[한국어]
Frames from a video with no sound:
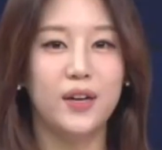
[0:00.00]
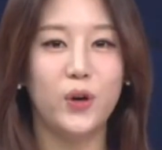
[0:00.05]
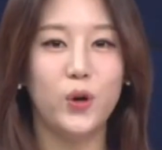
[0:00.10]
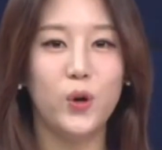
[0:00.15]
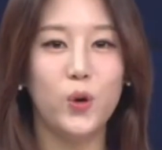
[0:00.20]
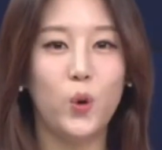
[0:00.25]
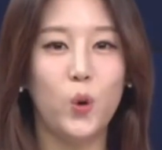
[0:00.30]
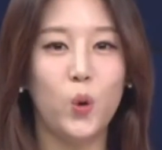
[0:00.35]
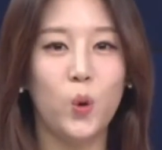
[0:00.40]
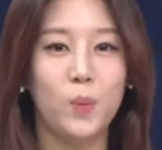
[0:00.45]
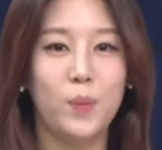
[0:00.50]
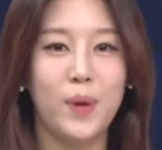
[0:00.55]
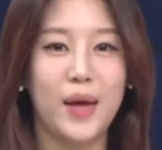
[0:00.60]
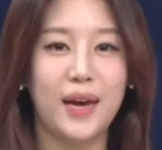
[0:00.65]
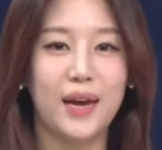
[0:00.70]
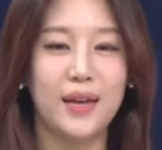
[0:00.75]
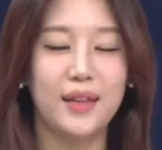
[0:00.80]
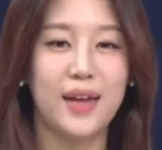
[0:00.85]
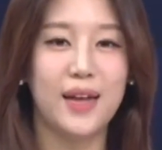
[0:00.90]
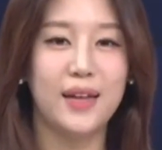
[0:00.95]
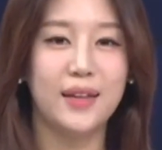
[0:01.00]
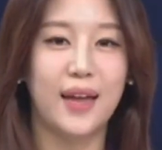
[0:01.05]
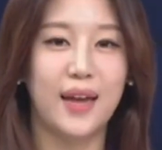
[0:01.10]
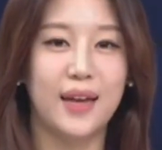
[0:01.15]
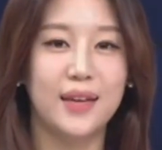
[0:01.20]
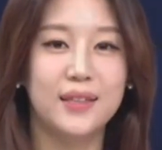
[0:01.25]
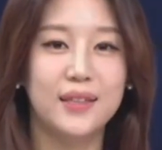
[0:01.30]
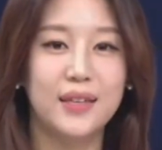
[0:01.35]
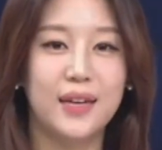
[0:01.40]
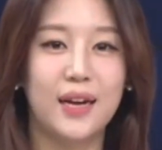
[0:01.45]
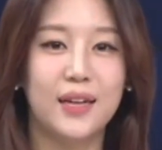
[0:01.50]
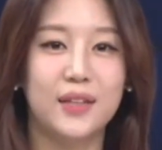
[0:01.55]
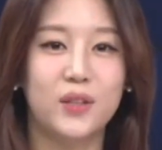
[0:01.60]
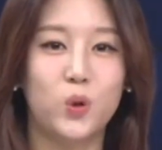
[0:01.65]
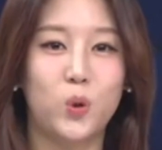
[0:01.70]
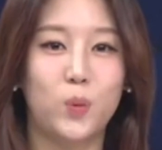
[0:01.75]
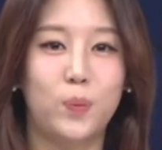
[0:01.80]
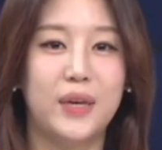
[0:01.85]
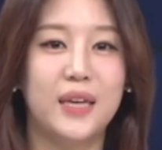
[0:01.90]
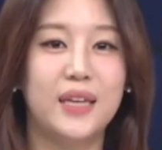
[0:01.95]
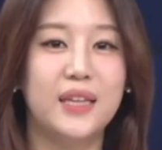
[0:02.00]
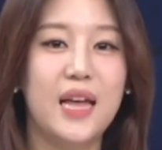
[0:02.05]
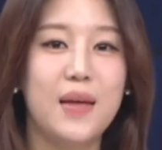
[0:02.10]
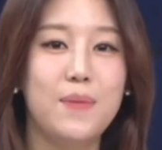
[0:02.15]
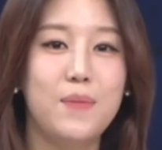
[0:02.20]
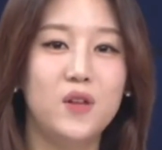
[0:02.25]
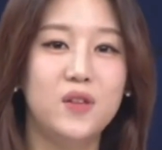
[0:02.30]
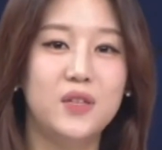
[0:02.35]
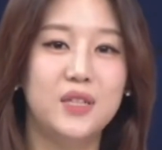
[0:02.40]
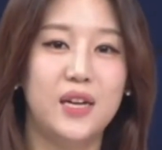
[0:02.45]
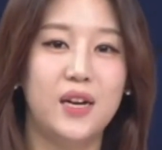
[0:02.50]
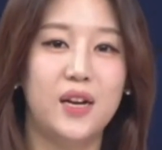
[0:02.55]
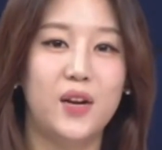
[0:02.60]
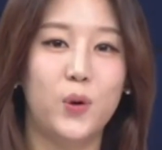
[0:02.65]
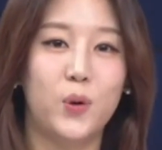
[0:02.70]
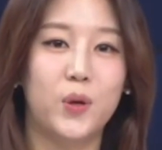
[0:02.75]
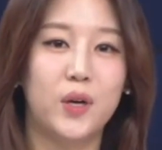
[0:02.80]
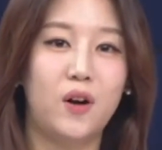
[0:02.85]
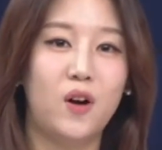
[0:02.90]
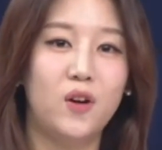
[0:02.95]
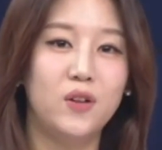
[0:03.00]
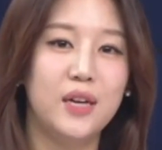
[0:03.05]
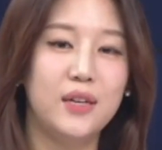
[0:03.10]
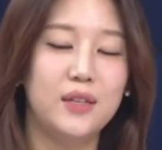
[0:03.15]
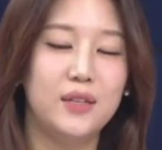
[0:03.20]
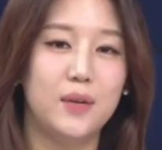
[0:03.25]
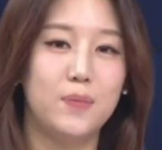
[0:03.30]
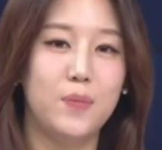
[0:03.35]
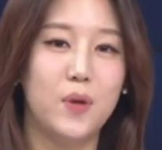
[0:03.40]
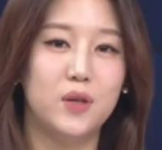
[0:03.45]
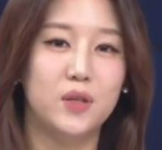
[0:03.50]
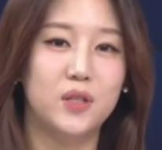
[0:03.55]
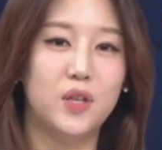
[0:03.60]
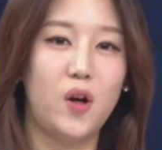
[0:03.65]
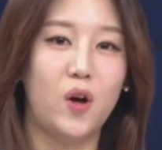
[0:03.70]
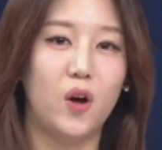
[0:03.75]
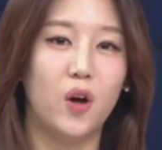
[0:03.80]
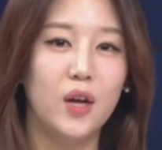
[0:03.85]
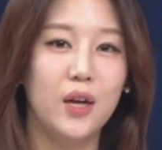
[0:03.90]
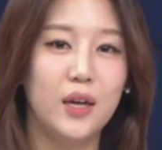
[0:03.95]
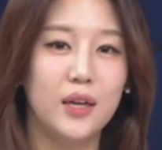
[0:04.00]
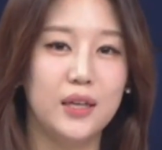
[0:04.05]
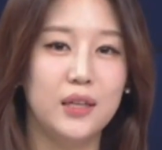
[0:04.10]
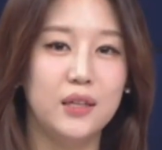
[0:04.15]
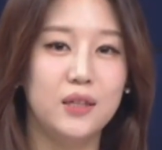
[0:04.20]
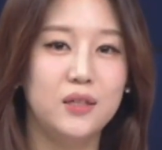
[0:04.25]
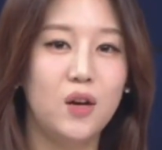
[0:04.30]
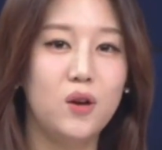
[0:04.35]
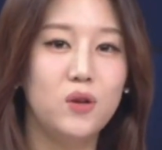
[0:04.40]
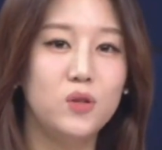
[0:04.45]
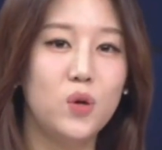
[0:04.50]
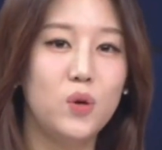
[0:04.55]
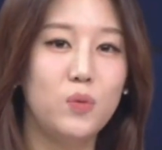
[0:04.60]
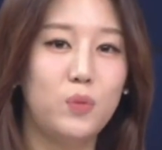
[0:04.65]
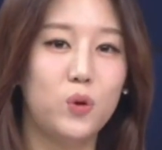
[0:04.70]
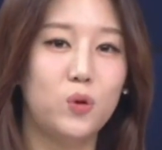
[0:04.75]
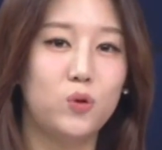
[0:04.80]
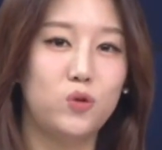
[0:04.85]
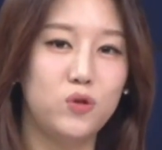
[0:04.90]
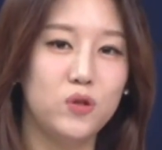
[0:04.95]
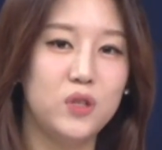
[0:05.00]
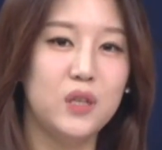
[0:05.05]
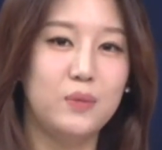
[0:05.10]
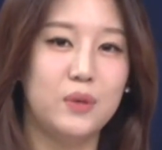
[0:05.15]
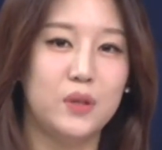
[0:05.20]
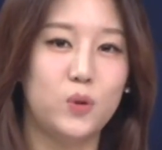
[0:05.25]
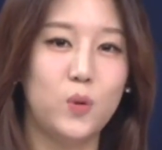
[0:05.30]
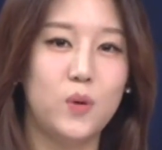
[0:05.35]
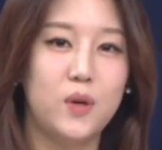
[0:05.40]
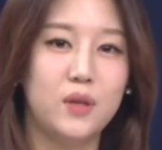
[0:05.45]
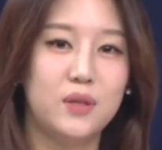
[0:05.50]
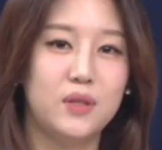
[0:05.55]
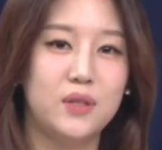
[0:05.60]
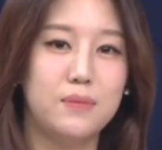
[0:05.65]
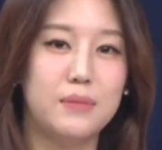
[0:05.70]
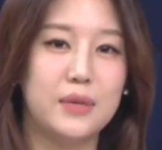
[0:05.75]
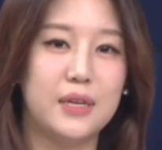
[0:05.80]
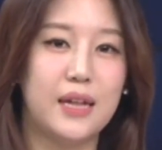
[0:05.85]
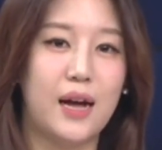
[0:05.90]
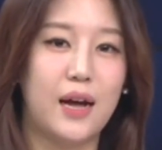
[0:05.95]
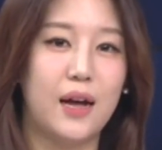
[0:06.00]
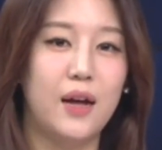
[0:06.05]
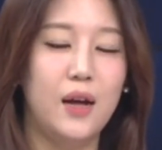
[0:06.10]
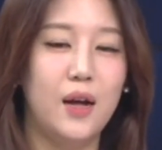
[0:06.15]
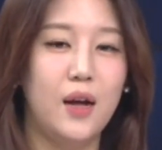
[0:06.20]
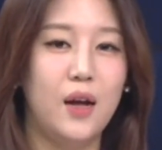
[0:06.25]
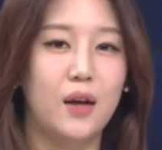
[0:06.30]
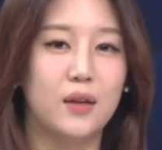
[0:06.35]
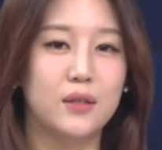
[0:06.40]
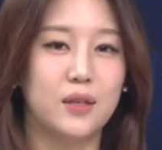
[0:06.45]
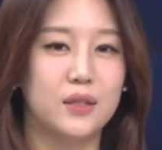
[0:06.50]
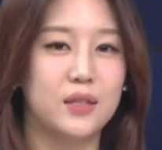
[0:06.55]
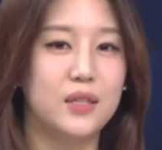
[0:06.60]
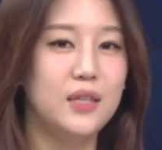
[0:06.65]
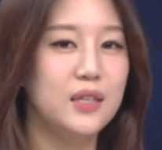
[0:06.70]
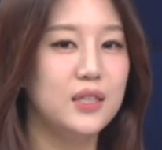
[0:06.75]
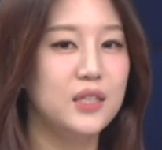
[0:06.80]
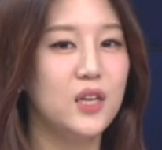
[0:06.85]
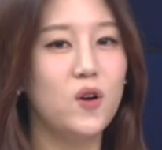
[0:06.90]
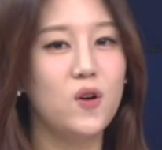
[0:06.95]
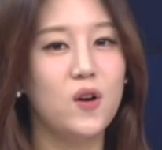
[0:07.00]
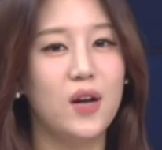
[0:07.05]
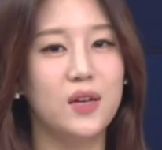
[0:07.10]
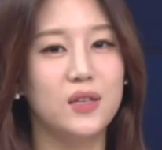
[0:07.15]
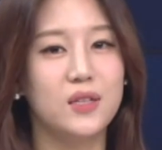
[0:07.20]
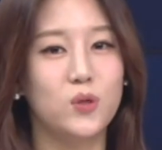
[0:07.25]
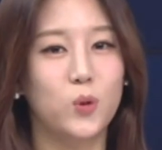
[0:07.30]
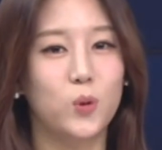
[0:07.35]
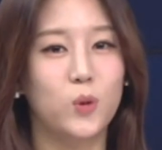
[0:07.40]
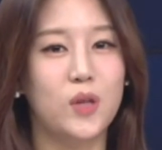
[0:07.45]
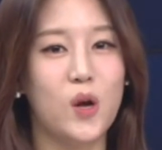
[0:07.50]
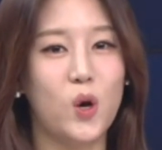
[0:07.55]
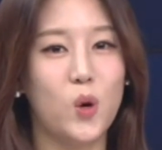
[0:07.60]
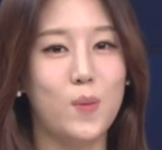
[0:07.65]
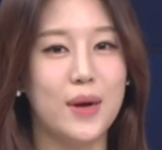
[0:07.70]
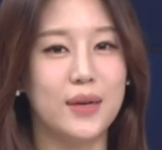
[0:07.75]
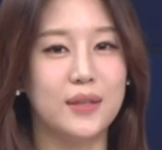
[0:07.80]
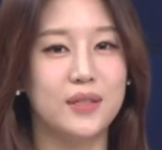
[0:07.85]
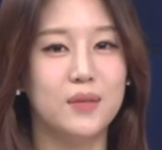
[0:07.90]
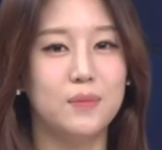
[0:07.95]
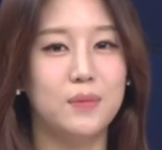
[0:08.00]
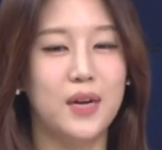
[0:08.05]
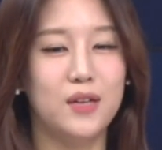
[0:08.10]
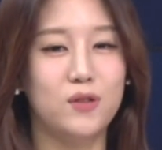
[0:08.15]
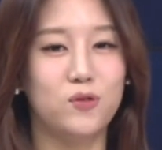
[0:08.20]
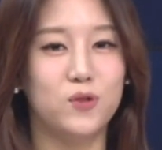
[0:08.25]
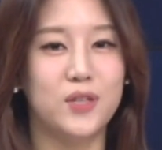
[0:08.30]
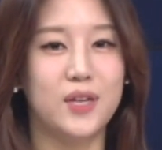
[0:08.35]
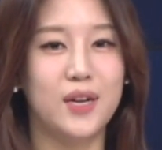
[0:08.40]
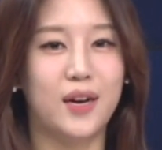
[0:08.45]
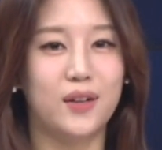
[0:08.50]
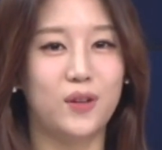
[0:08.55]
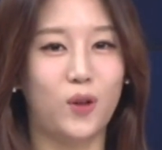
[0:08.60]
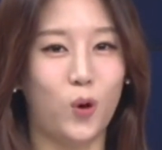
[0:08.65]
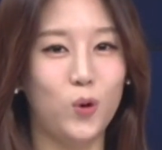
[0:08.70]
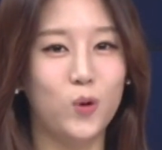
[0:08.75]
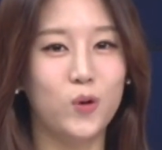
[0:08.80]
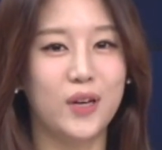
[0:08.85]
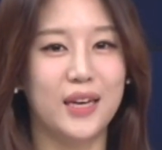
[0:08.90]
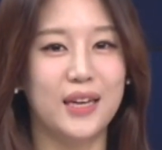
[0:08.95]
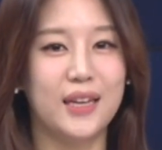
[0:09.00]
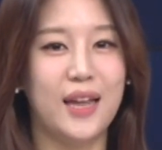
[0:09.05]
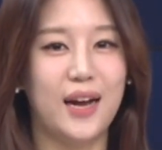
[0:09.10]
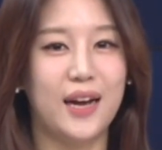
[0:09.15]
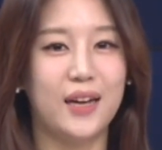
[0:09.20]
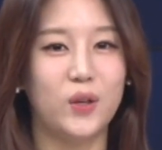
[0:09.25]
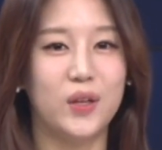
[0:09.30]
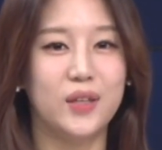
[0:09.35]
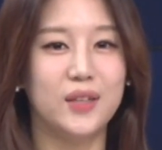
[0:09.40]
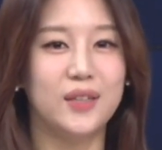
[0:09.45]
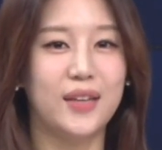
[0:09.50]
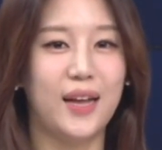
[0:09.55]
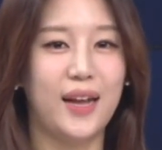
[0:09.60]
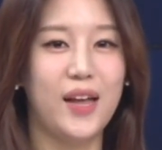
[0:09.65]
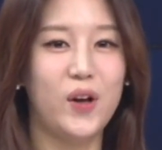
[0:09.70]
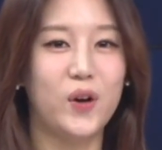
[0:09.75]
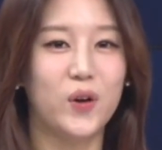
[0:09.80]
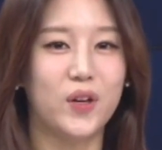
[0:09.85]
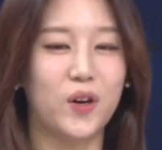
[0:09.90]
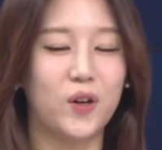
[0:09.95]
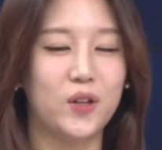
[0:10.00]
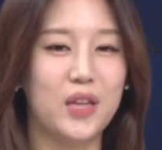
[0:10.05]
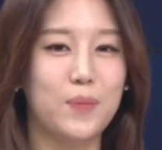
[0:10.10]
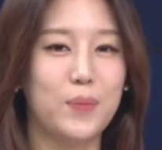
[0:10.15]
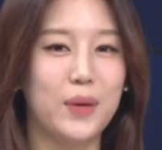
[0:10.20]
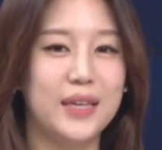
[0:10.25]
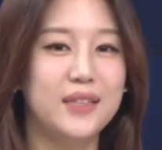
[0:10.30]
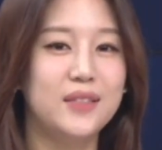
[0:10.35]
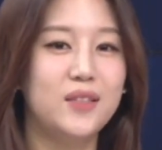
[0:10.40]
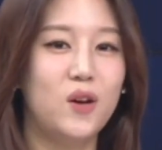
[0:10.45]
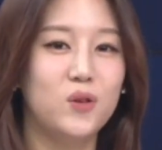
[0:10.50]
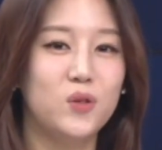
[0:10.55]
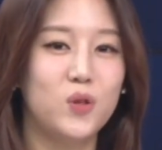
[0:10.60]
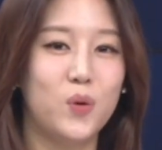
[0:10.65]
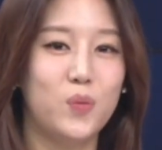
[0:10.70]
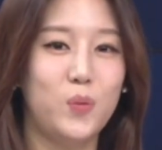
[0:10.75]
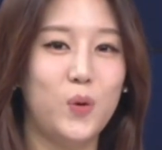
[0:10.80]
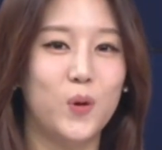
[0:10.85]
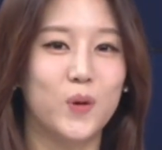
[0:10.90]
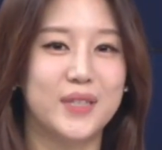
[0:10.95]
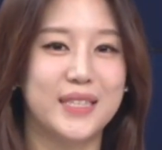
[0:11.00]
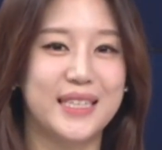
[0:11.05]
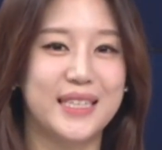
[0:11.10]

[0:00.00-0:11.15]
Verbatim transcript: 의료 공백에 대한 대응 카드로 비대면 진료를 꺼내들면서 인성정보로 투심이 쏠렸습니다. 자, 실적까지 좋다고 말씀을 해주시니까 더욱 기대가 되는데요. 그렇다면 인성정보